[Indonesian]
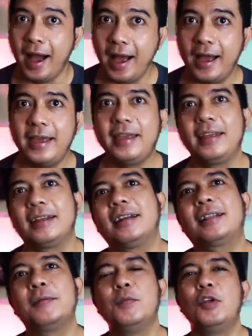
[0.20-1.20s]
Hai,
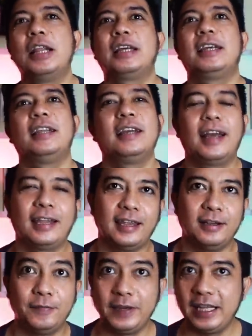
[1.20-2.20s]
ketemu lagi dengan
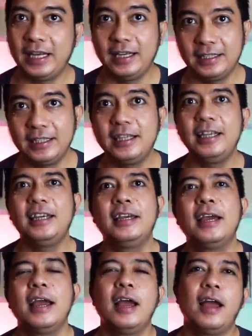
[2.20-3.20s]
Edi Fikri di sini.
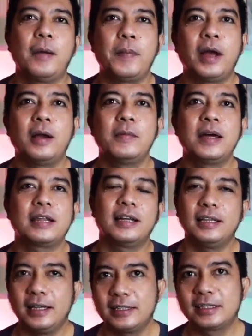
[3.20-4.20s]
Apa kabar
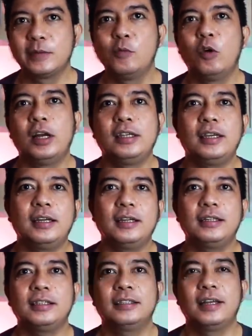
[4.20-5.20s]
kalian
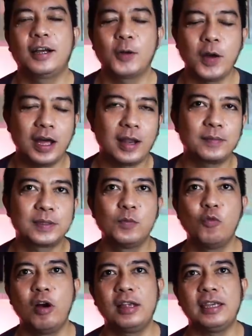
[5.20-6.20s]
semuanya? Aku harap
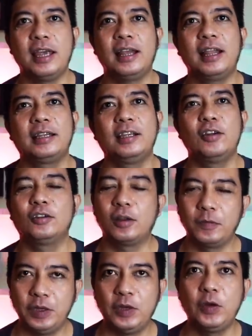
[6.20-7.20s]
semuanya yang lagi nonton
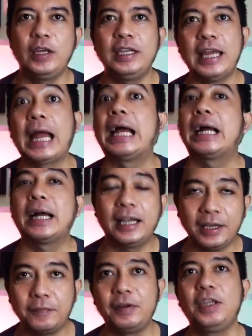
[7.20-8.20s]
video ini, yang
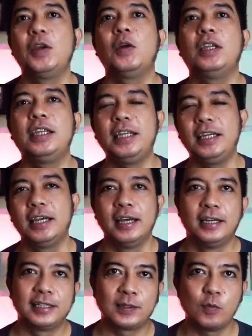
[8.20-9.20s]
klik video ini,
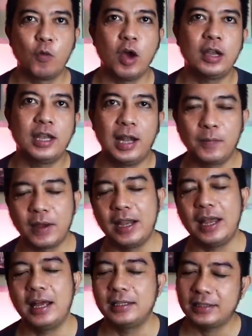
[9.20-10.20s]
semua dalam
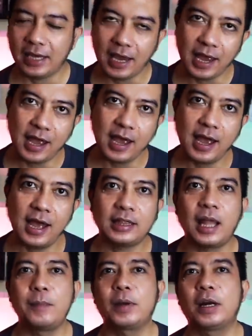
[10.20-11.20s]
keadaan sehat,
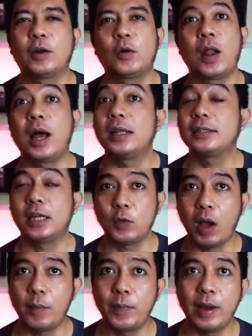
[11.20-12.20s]
tanpa kekurangan satu
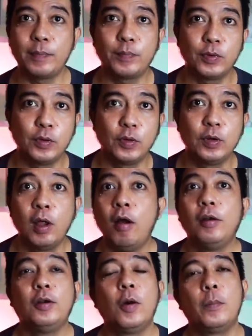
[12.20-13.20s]
apapun,
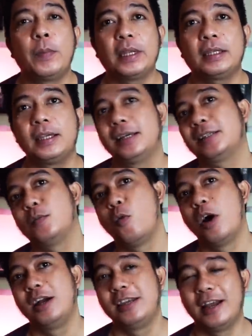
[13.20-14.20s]
dompetnya
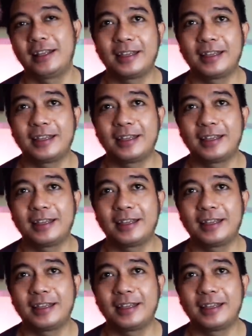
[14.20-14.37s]
semuanya